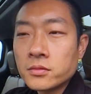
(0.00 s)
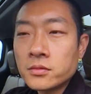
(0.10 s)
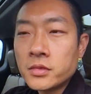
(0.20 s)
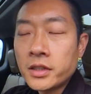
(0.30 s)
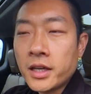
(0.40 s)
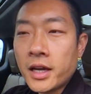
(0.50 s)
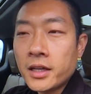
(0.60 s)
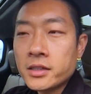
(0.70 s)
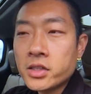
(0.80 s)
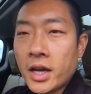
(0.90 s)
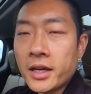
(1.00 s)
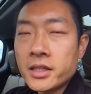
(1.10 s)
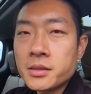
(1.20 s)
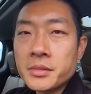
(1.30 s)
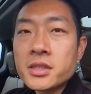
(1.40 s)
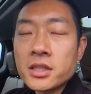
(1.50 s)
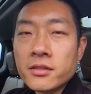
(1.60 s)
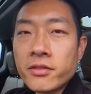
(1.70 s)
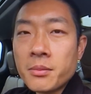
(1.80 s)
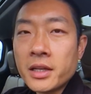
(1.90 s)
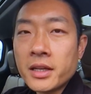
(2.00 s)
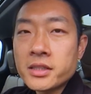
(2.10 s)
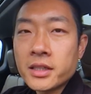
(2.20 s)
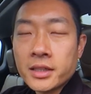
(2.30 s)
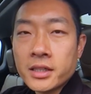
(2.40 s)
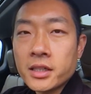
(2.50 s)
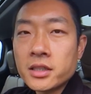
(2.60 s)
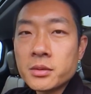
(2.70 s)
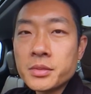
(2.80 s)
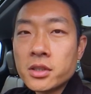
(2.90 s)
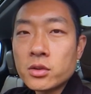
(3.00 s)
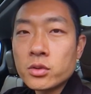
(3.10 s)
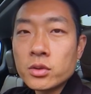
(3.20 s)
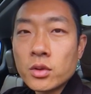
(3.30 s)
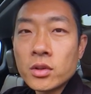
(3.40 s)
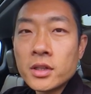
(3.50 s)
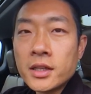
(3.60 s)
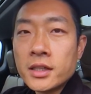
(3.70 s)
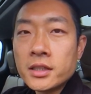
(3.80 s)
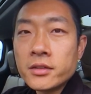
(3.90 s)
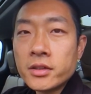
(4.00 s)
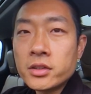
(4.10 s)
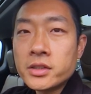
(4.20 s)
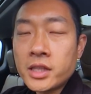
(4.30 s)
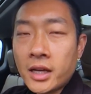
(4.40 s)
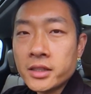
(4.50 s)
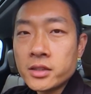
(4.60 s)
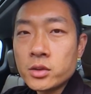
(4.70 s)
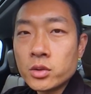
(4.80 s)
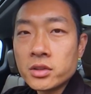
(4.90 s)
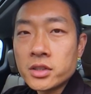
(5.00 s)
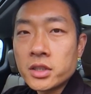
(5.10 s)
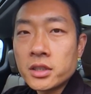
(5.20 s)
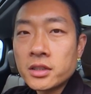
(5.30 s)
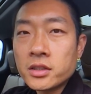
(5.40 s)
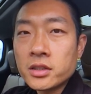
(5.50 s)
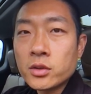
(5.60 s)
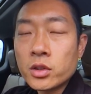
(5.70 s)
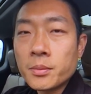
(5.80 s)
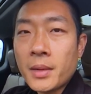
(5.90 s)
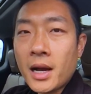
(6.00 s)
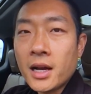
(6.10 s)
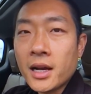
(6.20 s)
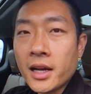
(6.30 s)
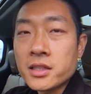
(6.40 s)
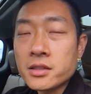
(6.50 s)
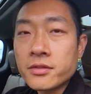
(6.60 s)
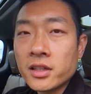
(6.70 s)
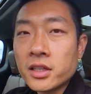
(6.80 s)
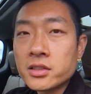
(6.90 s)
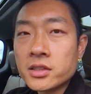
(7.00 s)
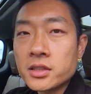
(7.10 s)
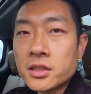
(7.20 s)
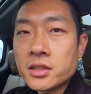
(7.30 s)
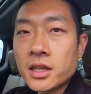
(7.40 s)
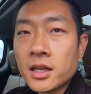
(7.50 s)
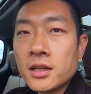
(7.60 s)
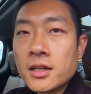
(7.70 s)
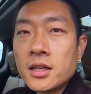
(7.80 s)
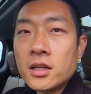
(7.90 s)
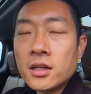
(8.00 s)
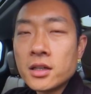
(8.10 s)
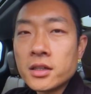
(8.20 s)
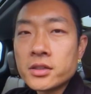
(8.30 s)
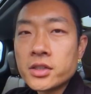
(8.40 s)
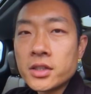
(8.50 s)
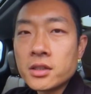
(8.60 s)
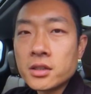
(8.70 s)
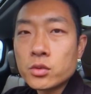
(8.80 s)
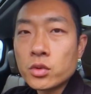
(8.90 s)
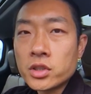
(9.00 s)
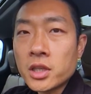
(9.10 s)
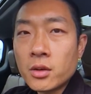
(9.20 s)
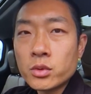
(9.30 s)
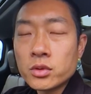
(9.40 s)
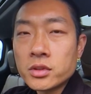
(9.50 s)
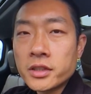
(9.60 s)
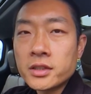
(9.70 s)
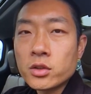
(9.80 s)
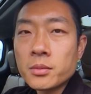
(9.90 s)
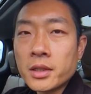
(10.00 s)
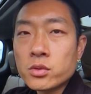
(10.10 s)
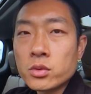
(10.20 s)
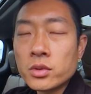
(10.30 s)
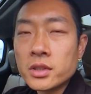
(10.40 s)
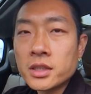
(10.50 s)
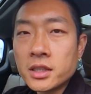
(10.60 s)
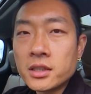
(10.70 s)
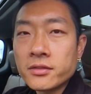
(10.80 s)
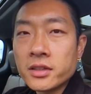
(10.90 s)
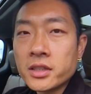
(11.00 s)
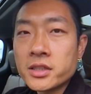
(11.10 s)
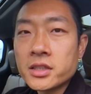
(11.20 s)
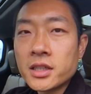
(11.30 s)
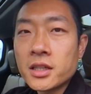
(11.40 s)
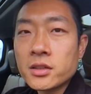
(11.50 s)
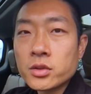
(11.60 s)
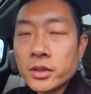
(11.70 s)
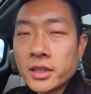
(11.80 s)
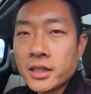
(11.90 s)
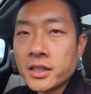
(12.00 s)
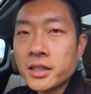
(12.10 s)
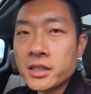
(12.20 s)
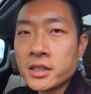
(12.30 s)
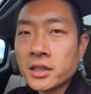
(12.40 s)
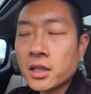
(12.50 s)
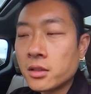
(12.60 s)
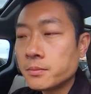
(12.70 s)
应该拆开这么几个方面来讲，大家可能比较容易懂。因为家庭用的车你会把孩子放在这个车上，这个如果商务用的车你会把尊贵的客人放在车上，所以大家可以想到